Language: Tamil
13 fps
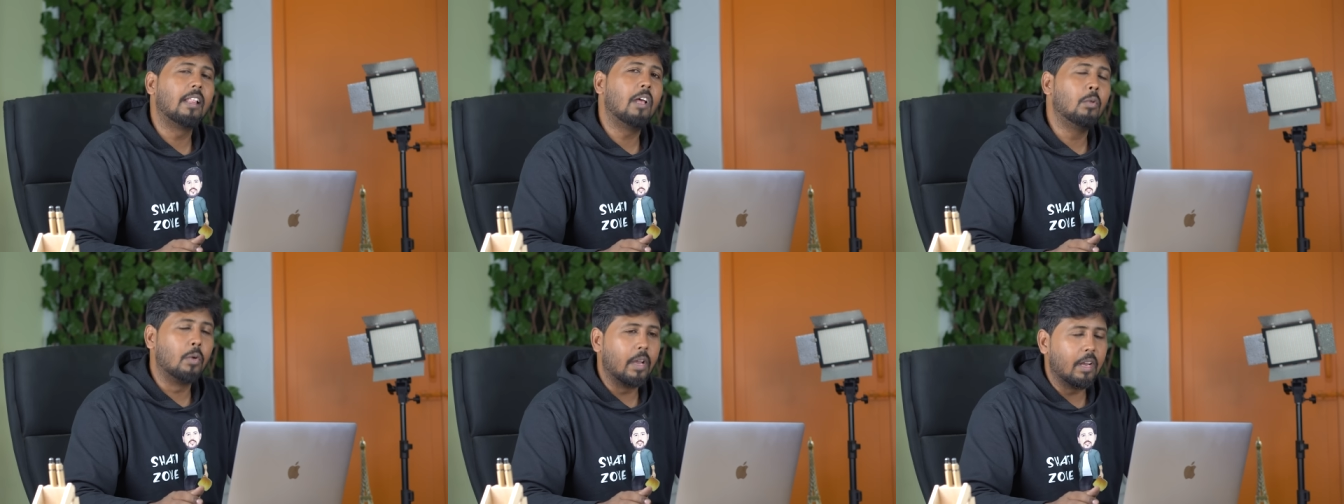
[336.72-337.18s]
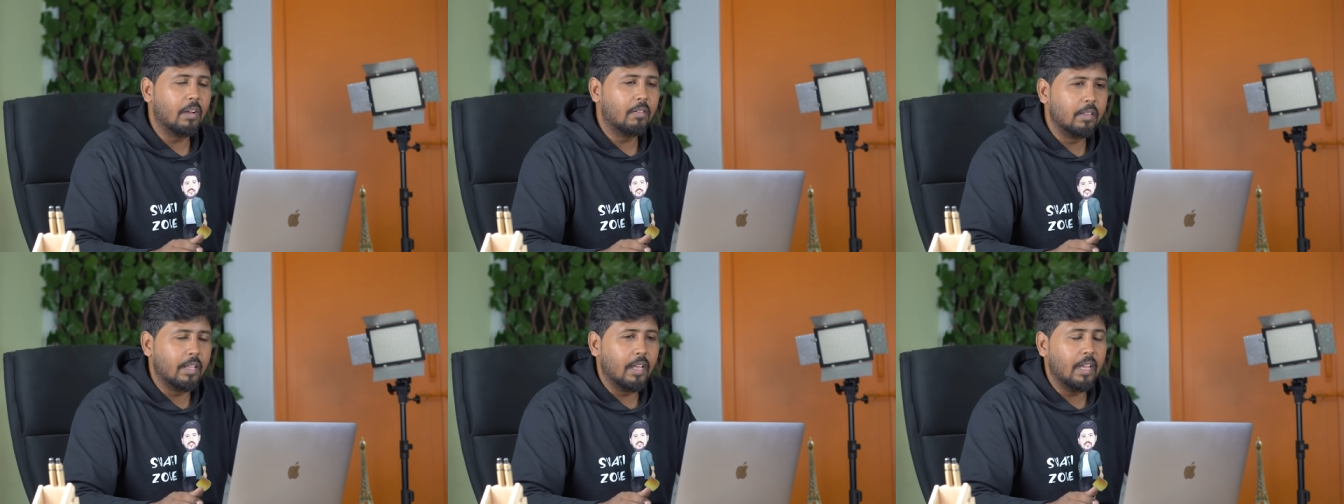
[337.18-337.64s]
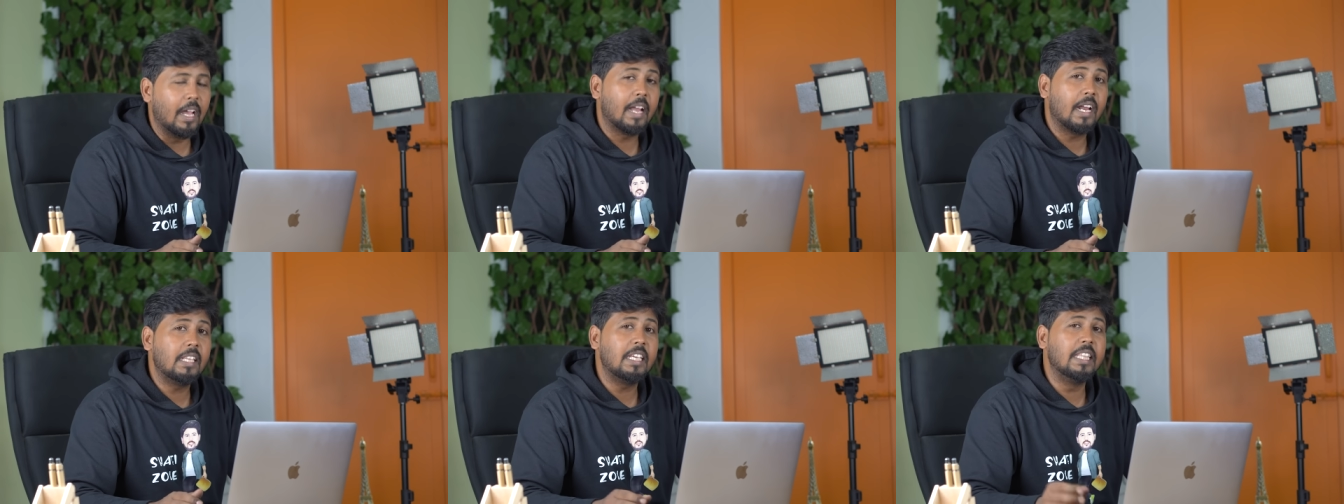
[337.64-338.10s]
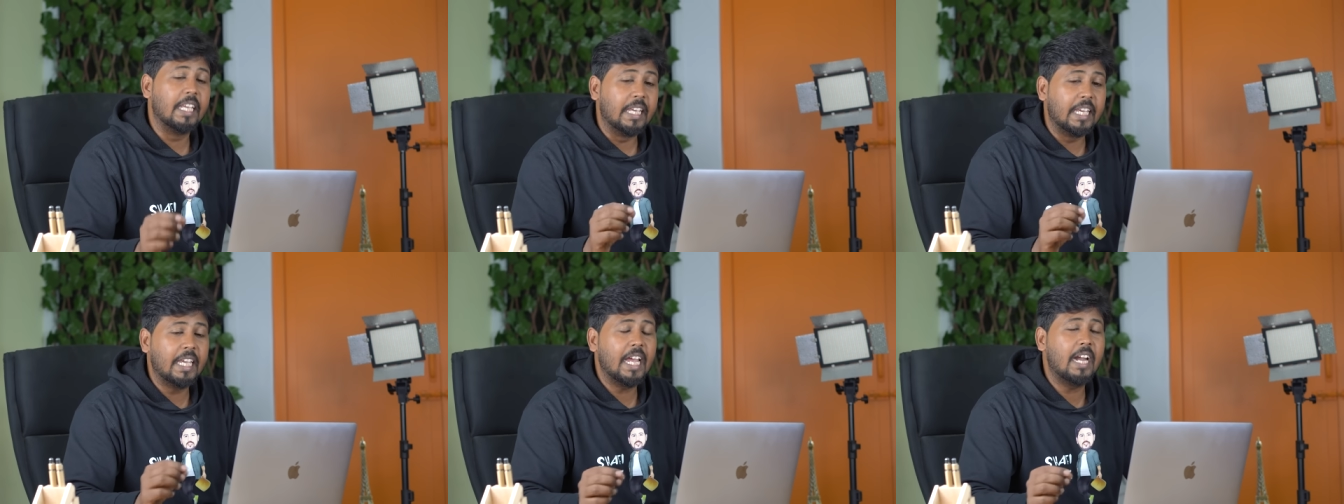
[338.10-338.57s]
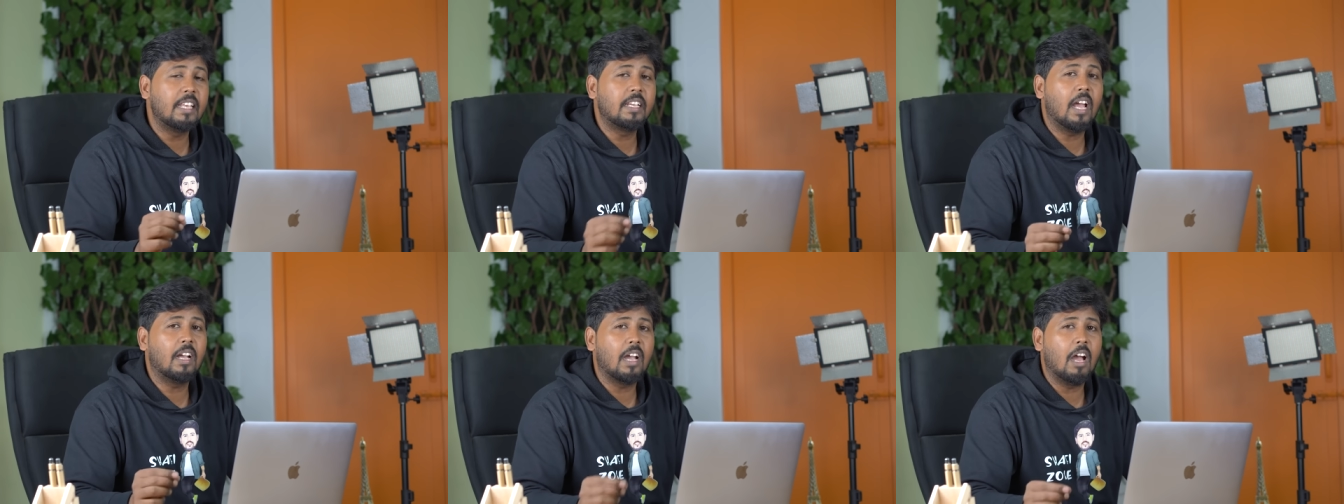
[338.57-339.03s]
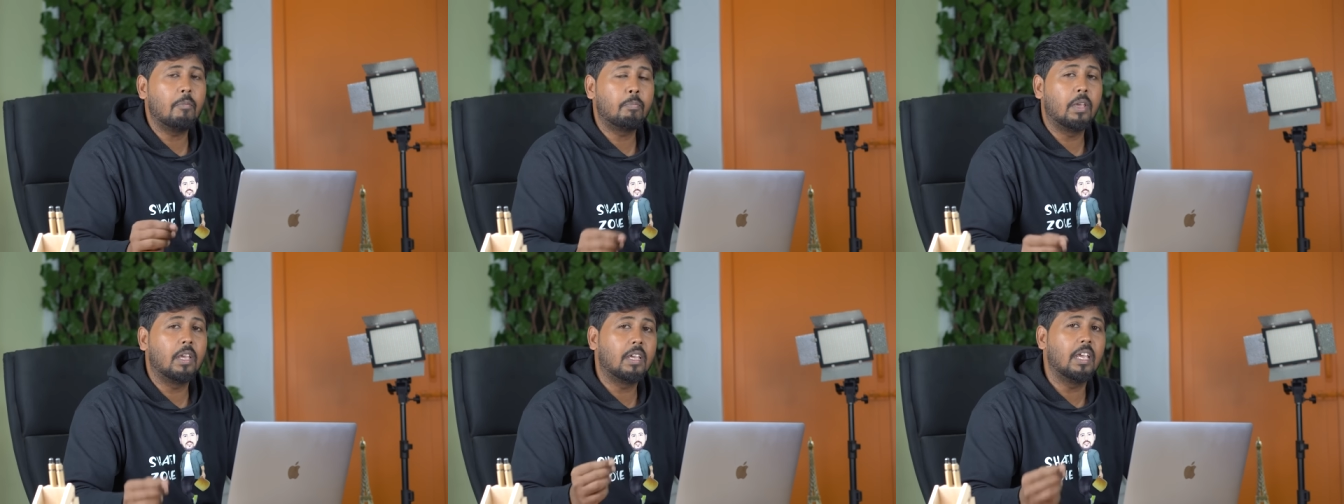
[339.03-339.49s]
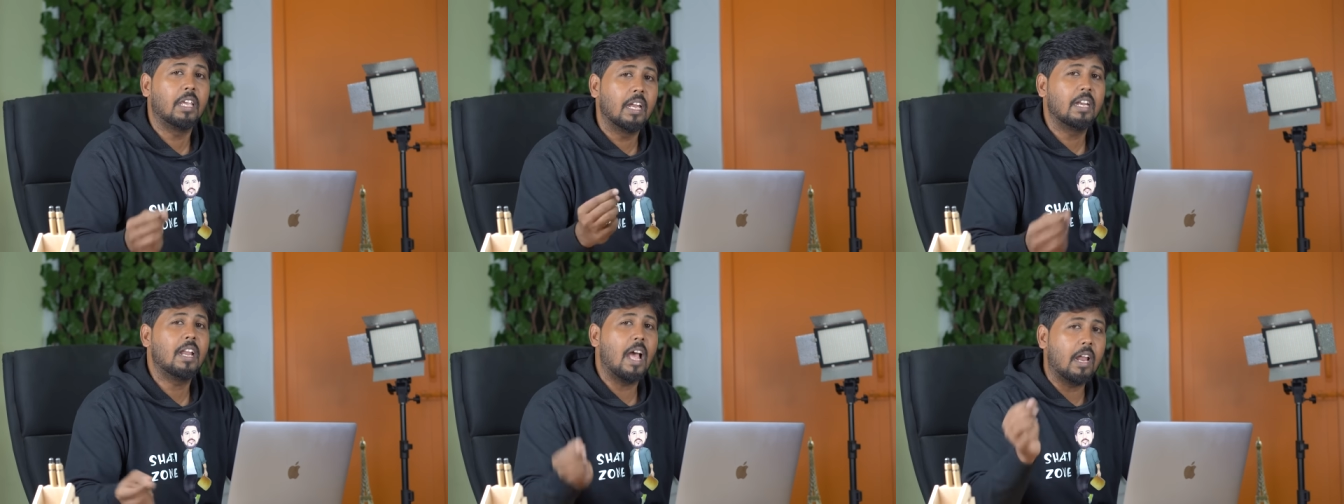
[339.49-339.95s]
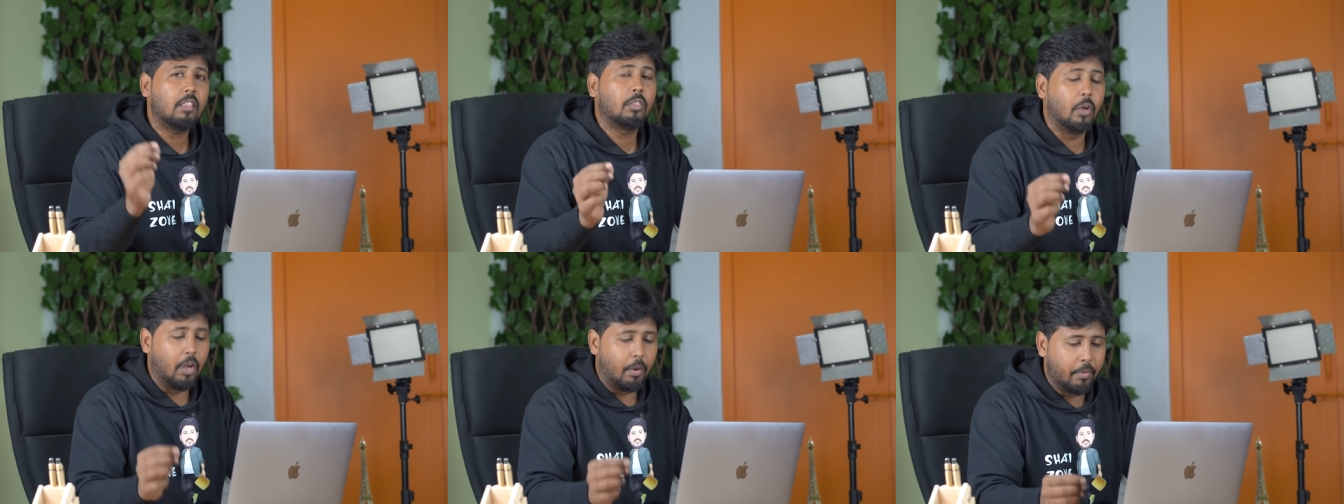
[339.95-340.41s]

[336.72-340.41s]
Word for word: அதாவது உங்ககிட்ட வந்து யாராச்சும் இந்த ஈ அடிச்சான் காப்பிக்கு என்ன அர்த்தம்